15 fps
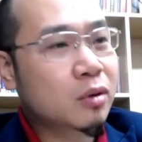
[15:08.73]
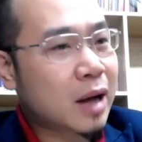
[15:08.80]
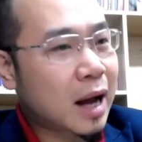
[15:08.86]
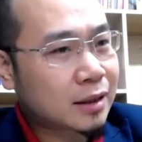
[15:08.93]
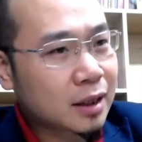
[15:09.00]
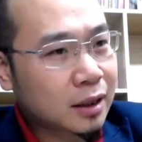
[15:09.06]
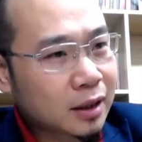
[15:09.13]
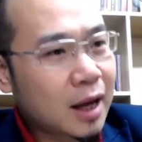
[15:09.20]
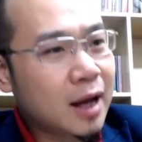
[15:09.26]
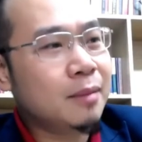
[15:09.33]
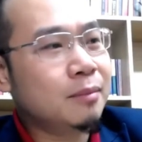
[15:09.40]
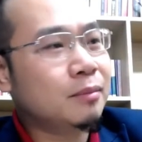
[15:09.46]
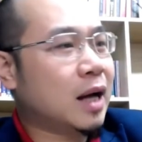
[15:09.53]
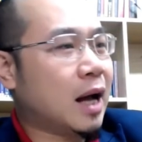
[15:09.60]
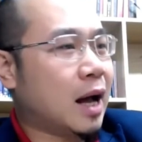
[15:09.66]
cả dạy
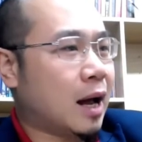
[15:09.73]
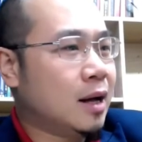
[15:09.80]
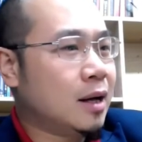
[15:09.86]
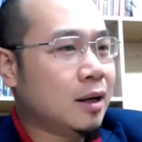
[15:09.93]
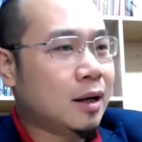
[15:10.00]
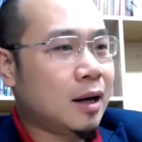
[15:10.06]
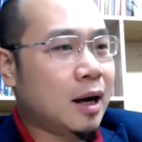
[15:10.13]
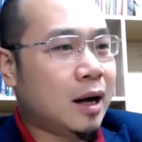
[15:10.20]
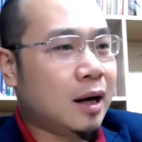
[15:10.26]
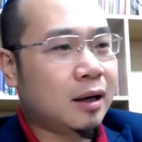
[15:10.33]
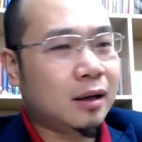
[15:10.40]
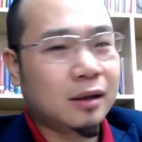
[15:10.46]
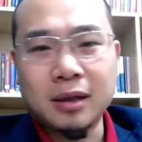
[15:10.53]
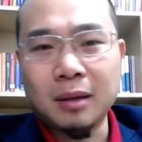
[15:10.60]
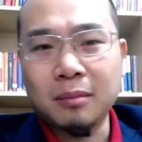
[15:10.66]
thêm, cả
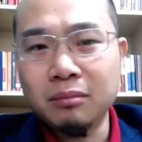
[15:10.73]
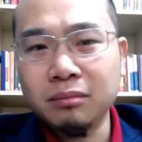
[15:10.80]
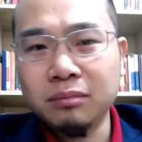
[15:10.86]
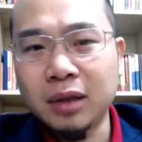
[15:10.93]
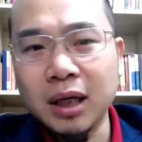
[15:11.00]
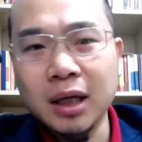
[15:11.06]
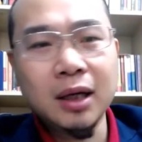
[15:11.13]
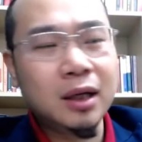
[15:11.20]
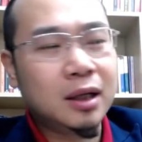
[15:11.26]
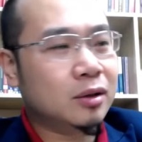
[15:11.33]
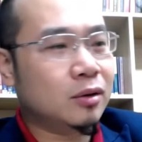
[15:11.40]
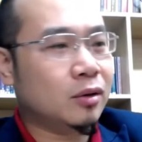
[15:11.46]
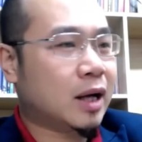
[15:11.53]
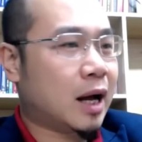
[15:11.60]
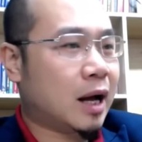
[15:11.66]
à, chấm thi
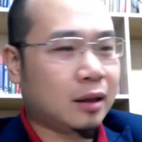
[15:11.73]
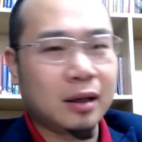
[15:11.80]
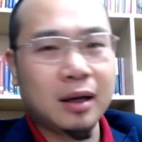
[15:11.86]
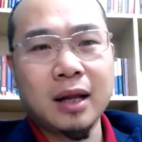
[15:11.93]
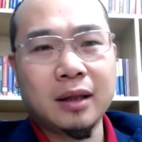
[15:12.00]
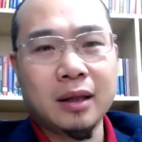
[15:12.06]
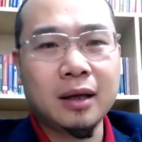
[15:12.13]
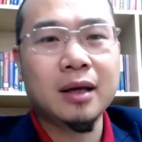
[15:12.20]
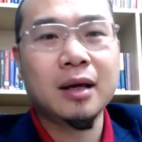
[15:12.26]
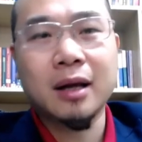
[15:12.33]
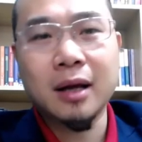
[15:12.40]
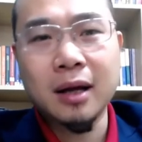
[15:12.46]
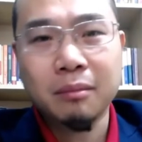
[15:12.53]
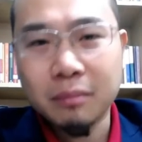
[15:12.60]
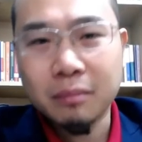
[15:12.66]
rồi cả thế này thế kia
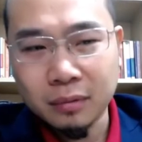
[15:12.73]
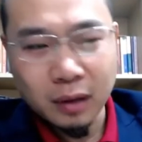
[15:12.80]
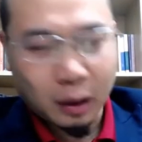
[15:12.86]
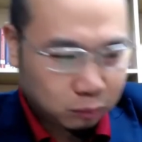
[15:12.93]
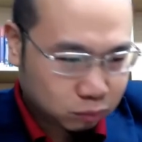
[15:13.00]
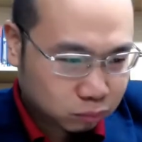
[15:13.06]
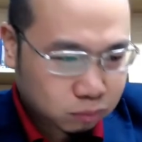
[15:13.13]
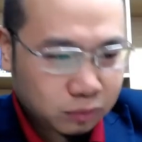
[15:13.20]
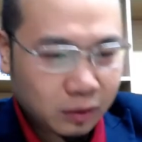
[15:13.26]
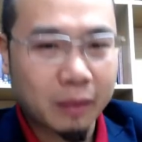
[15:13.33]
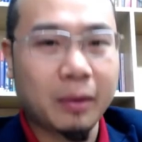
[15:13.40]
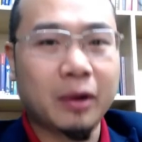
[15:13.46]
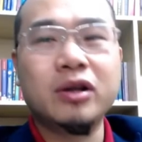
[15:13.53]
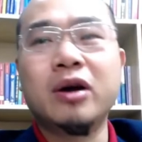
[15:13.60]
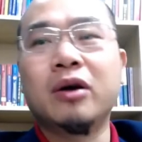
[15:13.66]
hết tổng vào
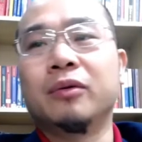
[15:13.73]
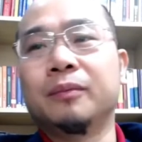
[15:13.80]
bao nhiêu.